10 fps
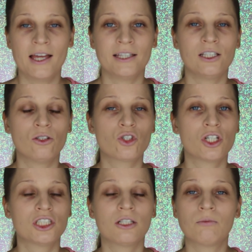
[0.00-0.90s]

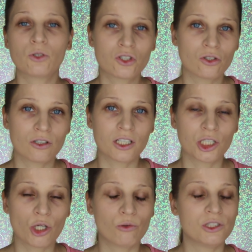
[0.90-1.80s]
jednocześnie mocno
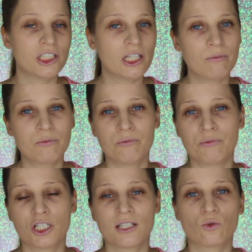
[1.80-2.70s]
kryją, nie
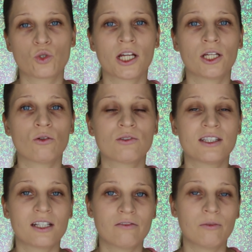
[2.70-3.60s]
przesuszają
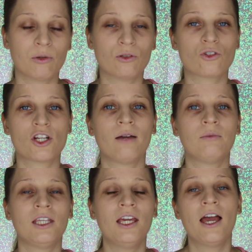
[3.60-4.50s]
strefy pod
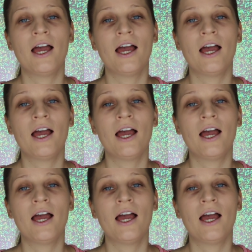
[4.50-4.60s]
oczami,